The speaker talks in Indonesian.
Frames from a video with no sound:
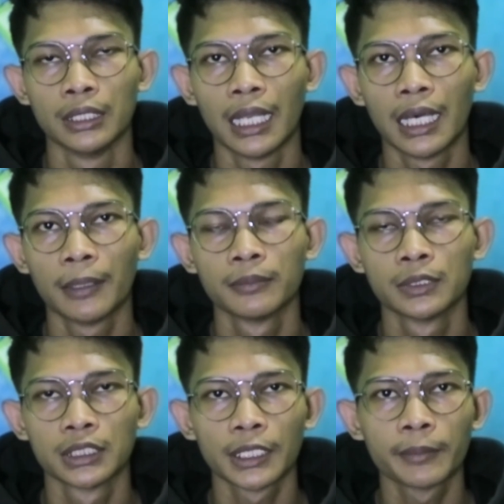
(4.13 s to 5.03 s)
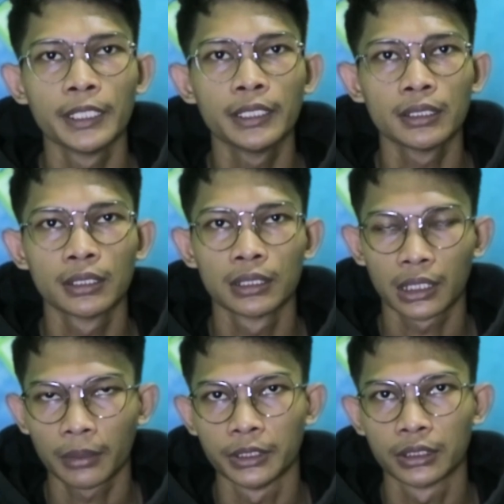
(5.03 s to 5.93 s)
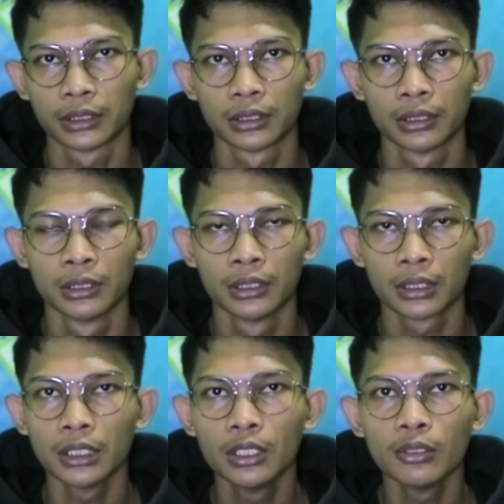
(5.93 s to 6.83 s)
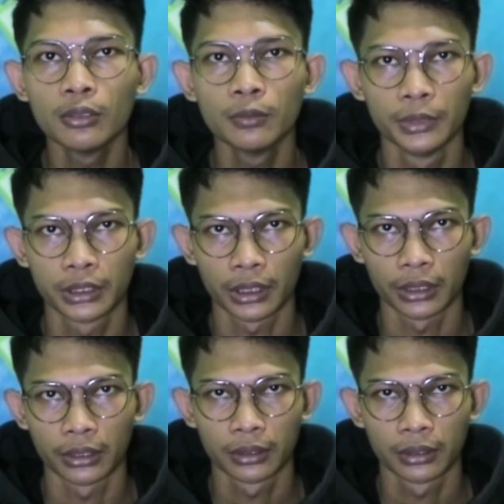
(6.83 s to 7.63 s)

dalam segmen Kemis Kendo Misteri.